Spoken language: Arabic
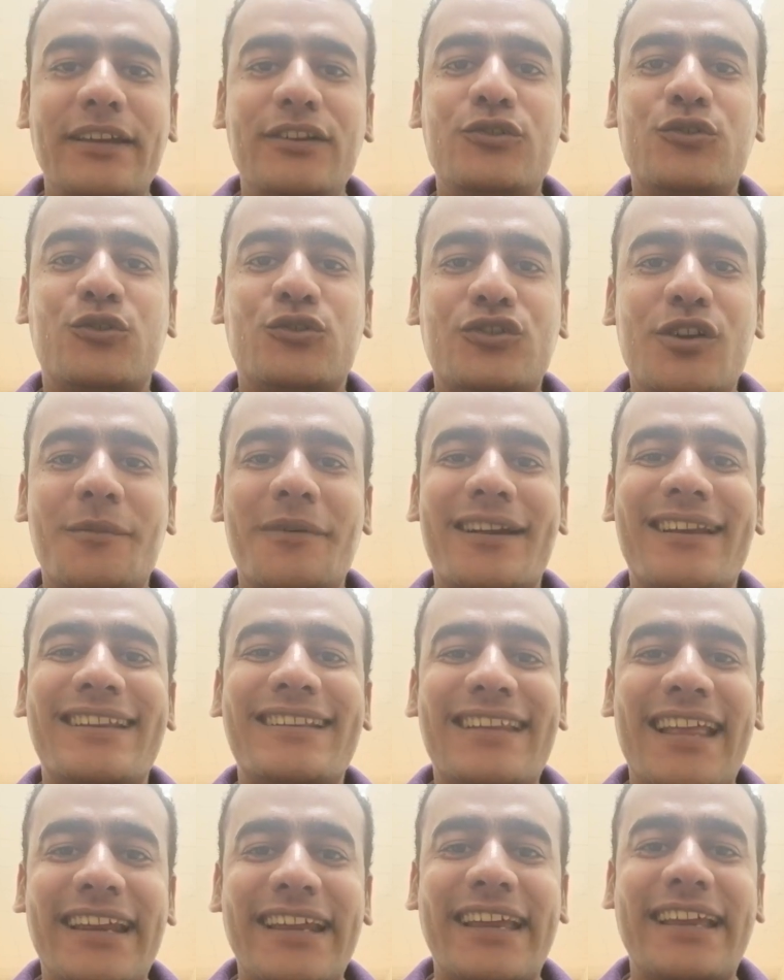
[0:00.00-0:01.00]
يعتبر
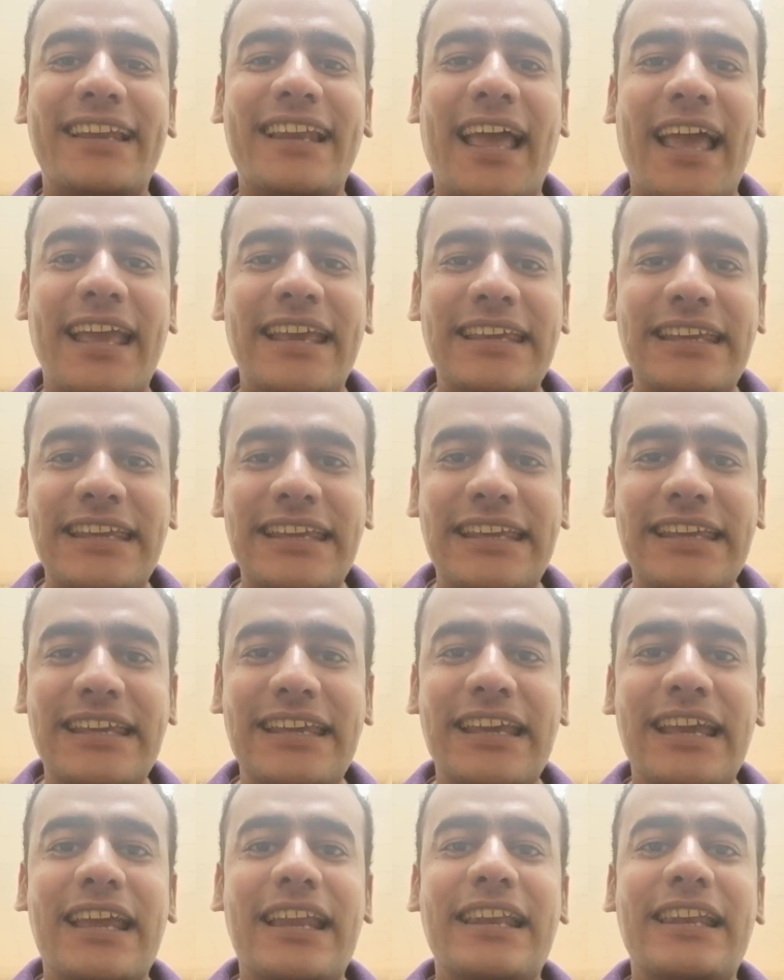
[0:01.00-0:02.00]
التاريخ الحقيقي